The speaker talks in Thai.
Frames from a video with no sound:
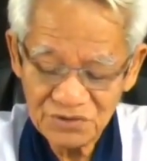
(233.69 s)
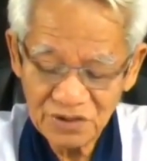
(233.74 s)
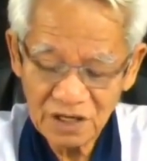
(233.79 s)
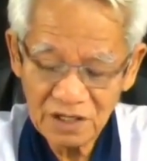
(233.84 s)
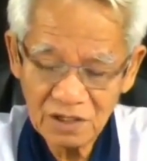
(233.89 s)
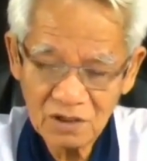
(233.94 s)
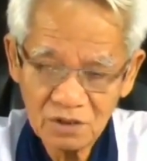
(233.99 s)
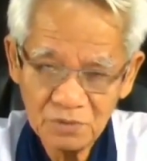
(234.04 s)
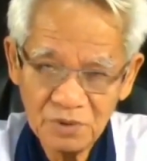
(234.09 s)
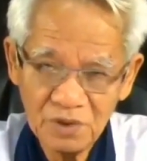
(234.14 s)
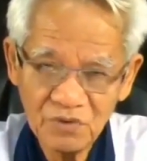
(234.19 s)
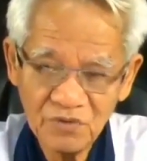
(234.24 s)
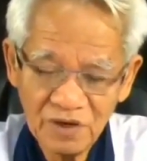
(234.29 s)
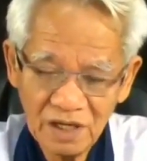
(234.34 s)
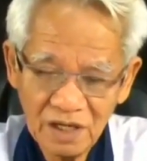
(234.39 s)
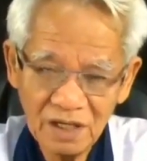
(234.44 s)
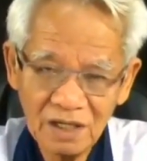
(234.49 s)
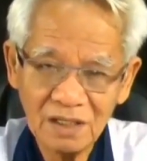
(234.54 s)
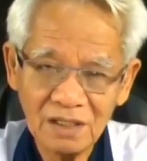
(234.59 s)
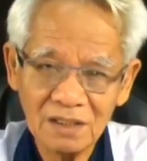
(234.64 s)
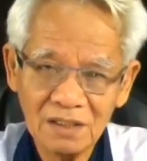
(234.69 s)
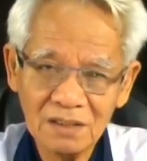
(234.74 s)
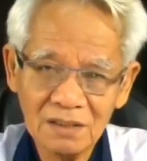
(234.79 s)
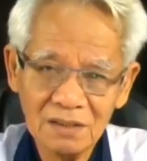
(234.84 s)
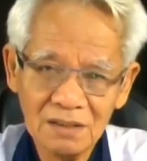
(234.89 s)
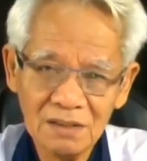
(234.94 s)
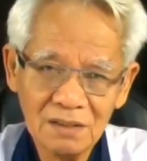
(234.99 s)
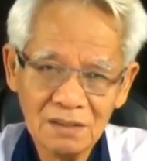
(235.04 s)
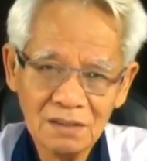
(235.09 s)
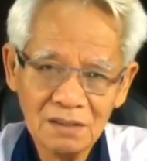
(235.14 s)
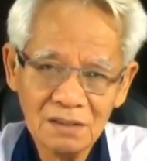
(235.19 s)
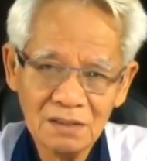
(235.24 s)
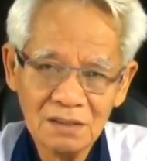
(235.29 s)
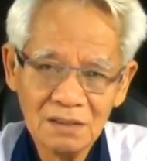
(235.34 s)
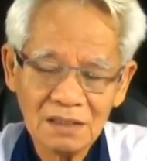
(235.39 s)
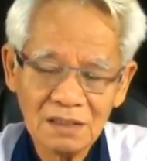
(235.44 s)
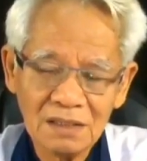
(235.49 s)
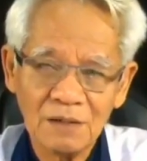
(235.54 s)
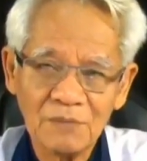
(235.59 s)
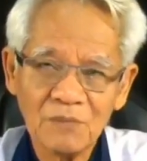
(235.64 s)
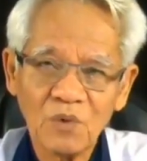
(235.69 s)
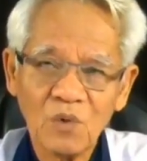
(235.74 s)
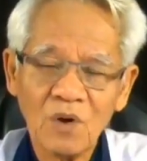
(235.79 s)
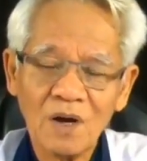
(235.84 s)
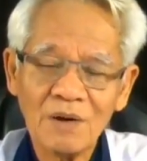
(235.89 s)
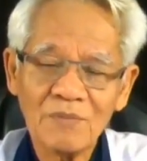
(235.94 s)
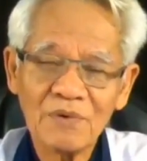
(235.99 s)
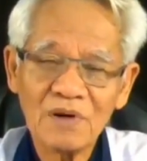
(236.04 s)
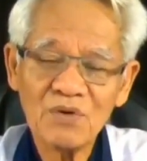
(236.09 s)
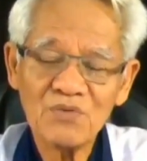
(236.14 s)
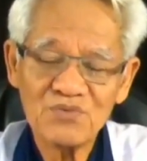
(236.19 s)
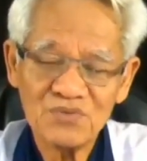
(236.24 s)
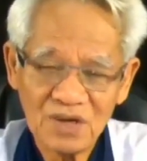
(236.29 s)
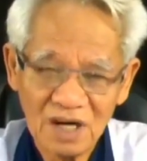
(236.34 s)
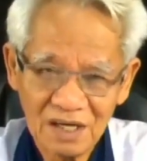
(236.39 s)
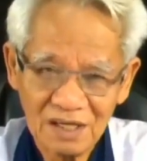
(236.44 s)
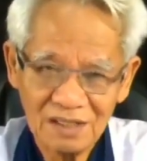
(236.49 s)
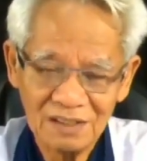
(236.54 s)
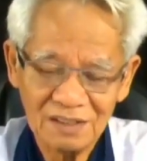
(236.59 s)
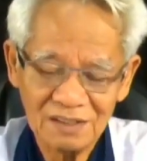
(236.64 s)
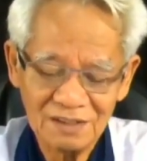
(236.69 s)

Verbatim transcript: ใจเขามีไว้ให้ทำความเข้าใจ